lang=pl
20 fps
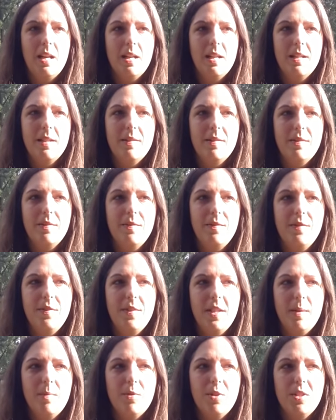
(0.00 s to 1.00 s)
E,
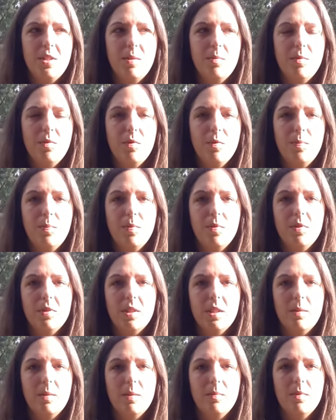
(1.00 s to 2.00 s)
wiem, że z tym
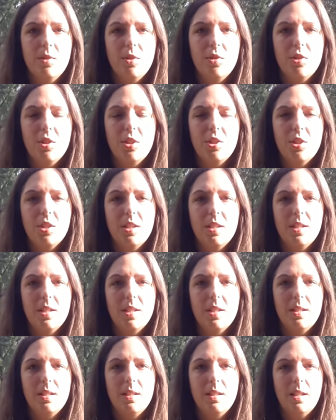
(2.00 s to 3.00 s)
dwupunktem troszeczkę
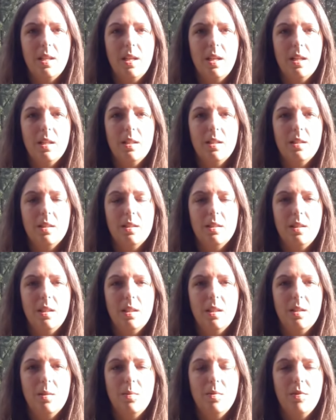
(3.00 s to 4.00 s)
jest tak,
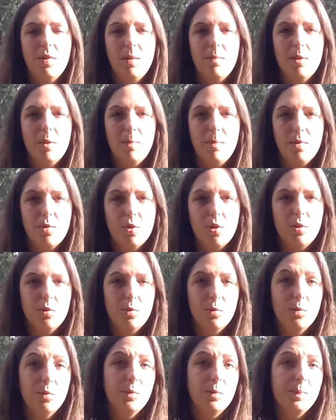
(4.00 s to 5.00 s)
tak jak mówiłam na
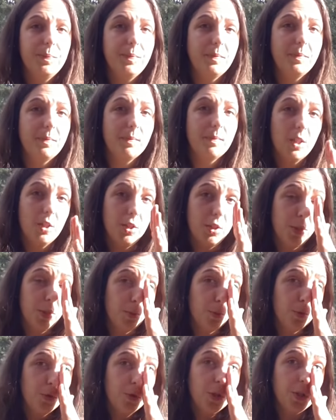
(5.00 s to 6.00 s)
początku, że
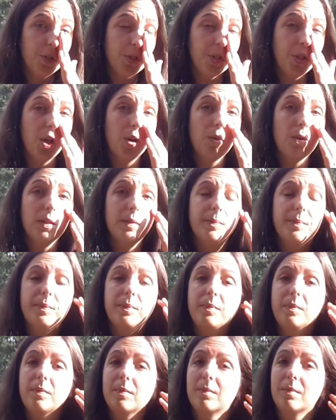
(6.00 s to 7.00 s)
są różne szkoły,
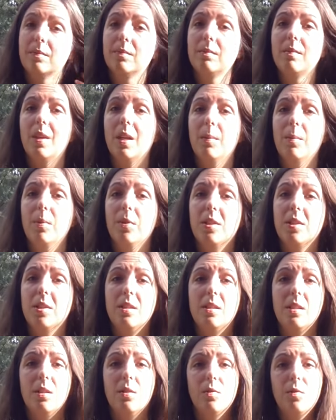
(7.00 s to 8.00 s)
bo
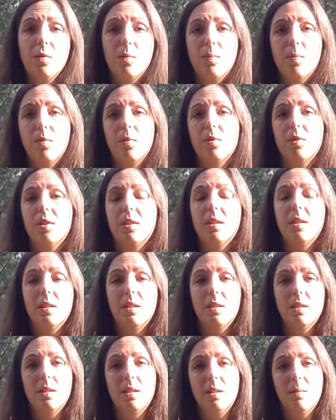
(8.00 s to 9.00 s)
jest i ten dwupunkt,
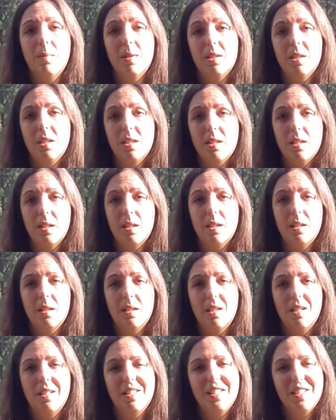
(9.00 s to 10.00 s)
y, i matryca
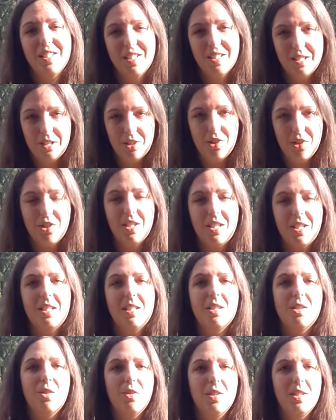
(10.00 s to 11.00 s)
energetyczna, i
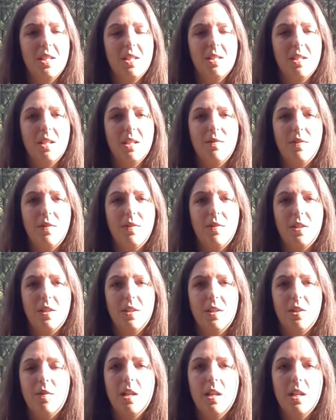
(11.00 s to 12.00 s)
synchronizacja
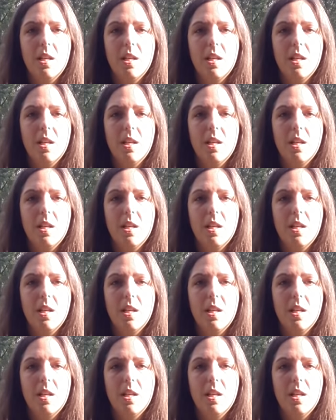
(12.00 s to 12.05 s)
kwantowa,